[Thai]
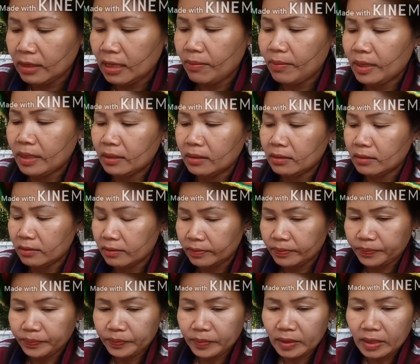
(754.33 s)
ถ้ามัน
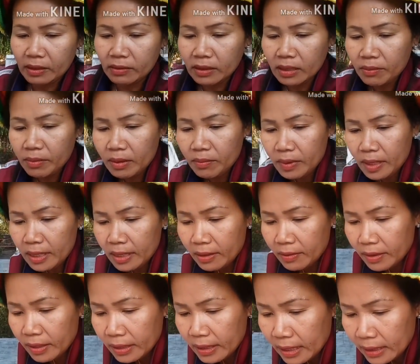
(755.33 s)
เดี๋ยวถ้ามันมีเดี๋
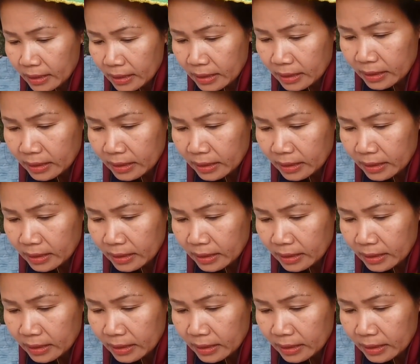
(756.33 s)
ยวยายตะ